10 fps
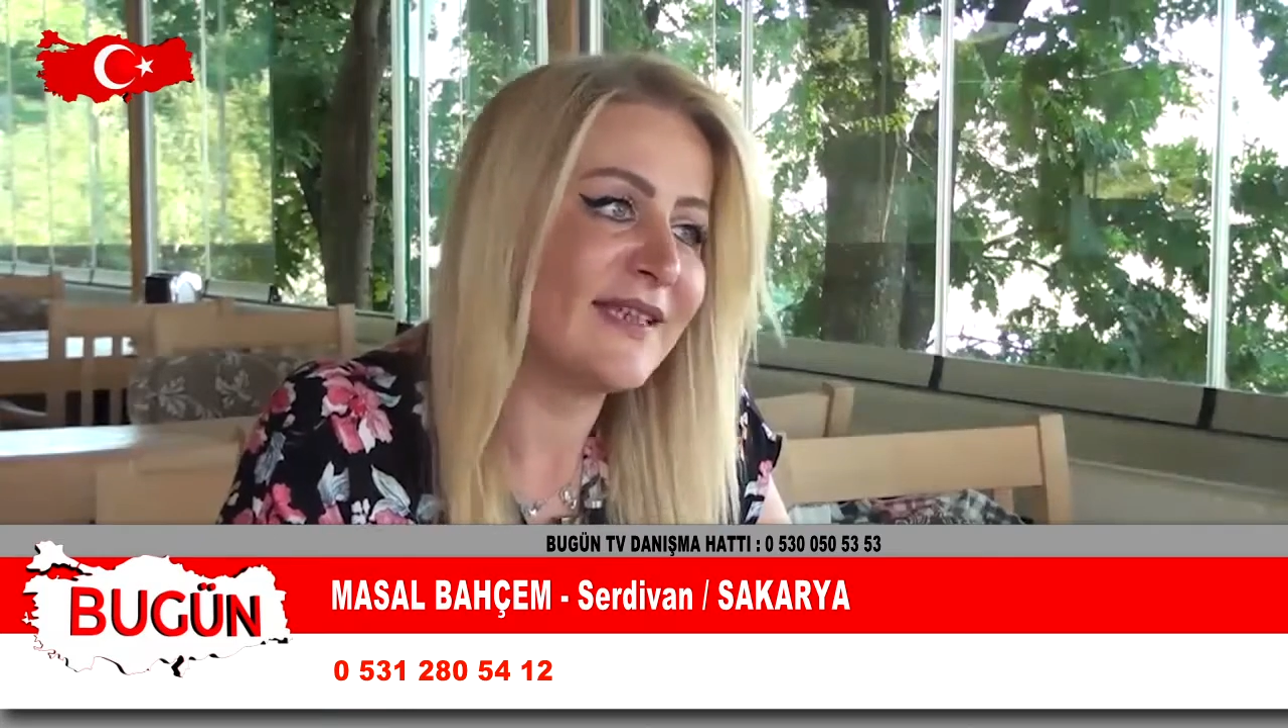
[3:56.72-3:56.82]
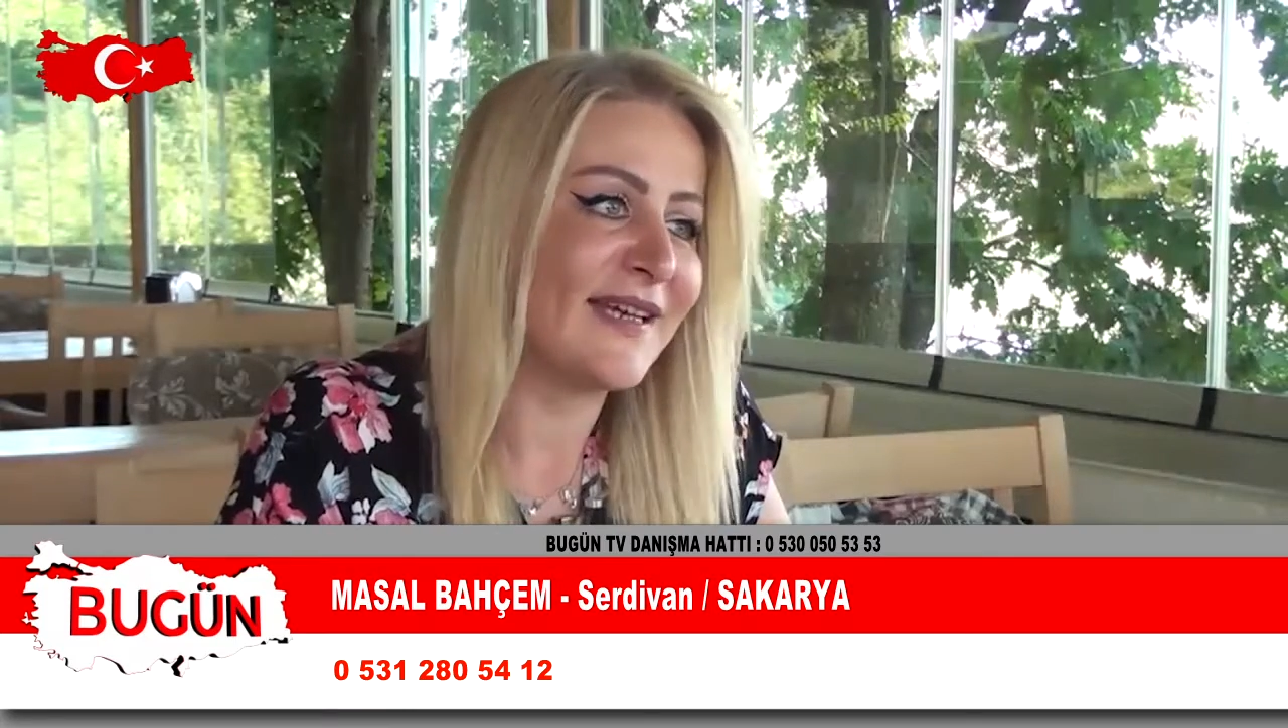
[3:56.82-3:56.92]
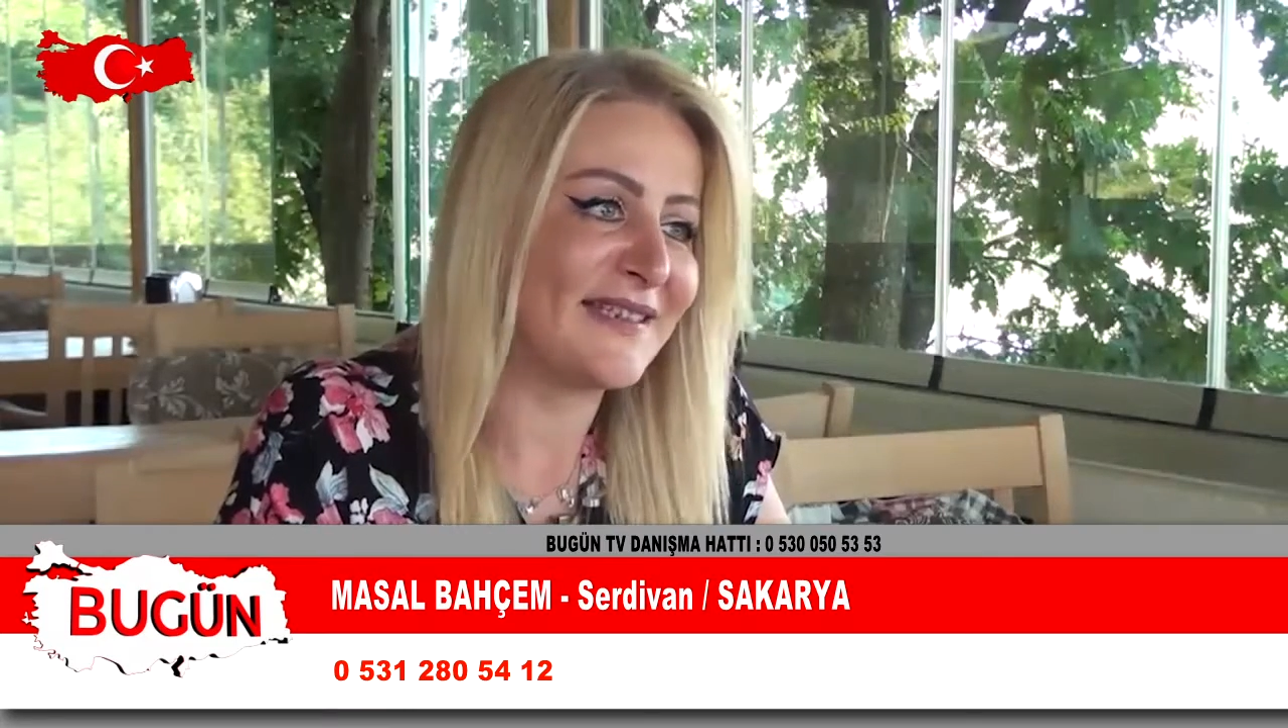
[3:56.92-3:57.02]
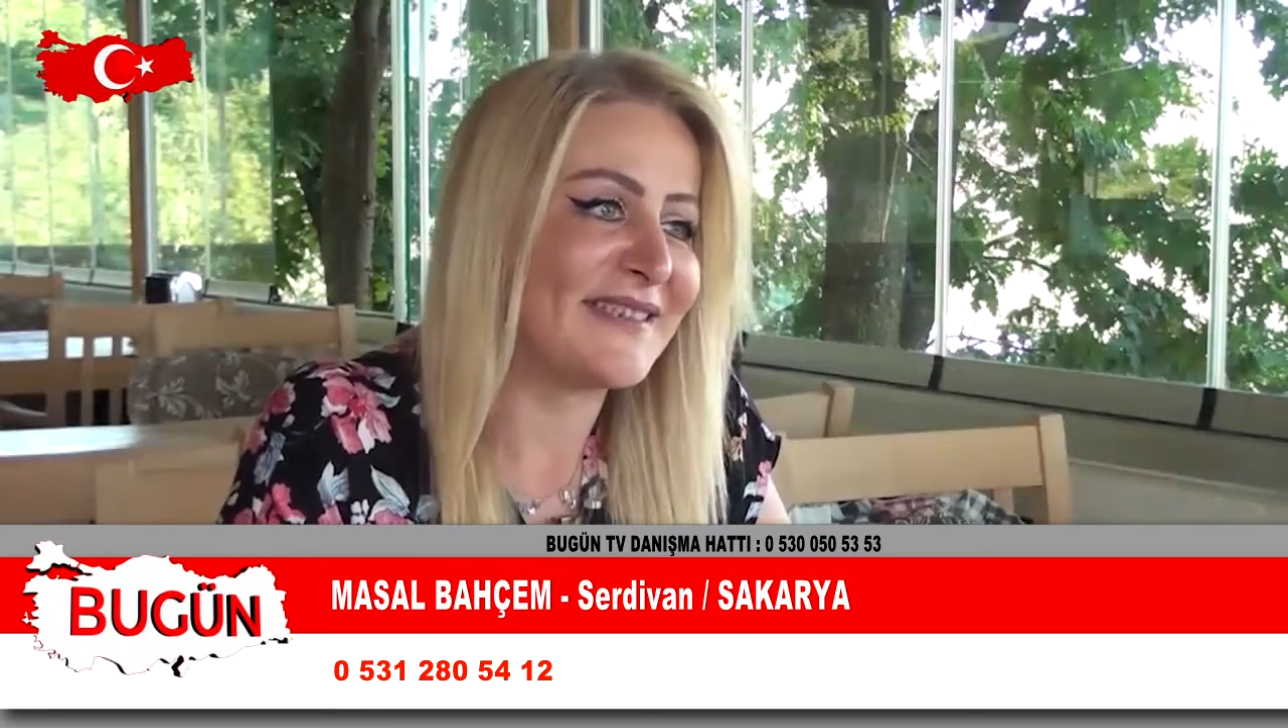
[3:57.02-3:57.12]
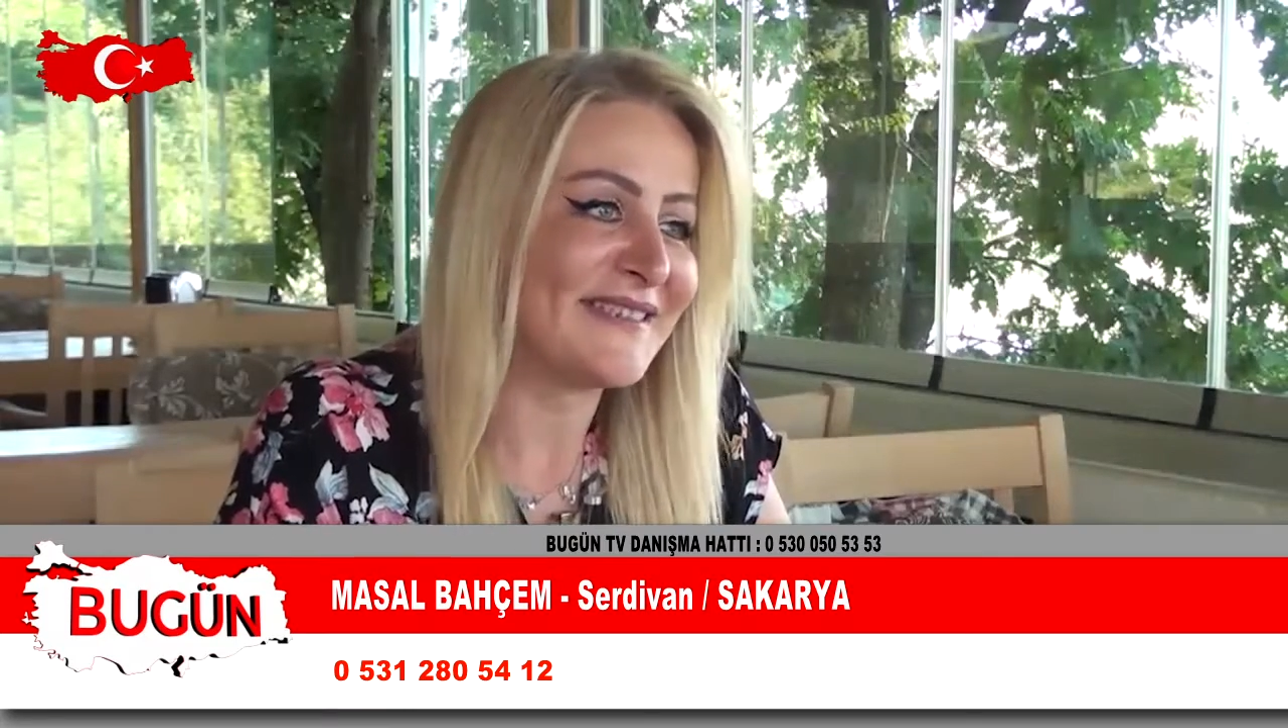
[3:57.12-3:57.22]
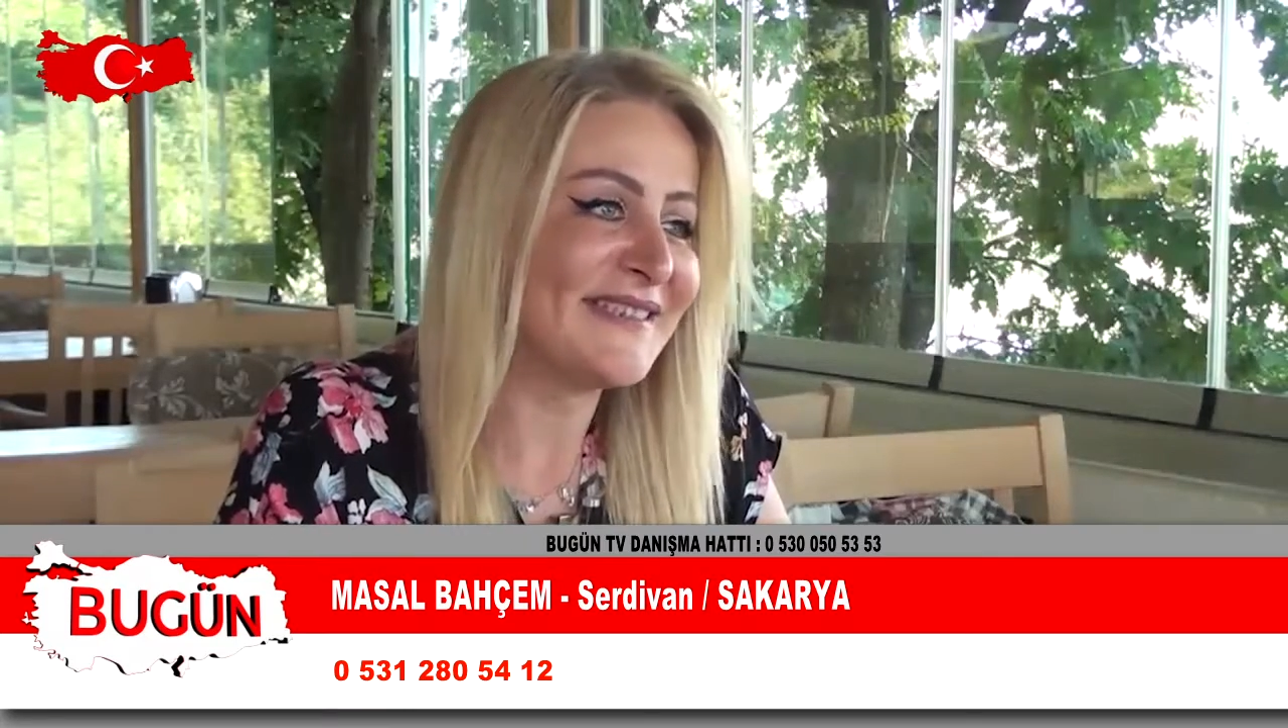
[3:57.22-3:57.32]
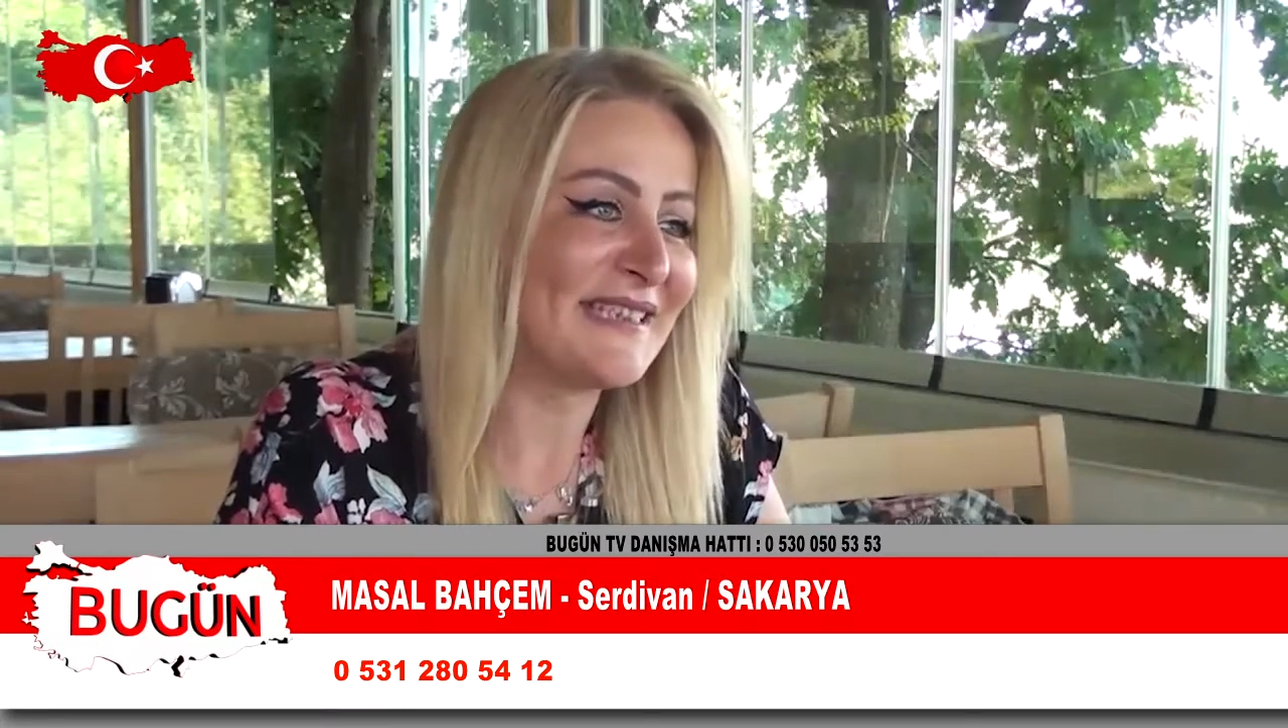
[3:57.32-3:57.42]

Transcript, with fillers: Yani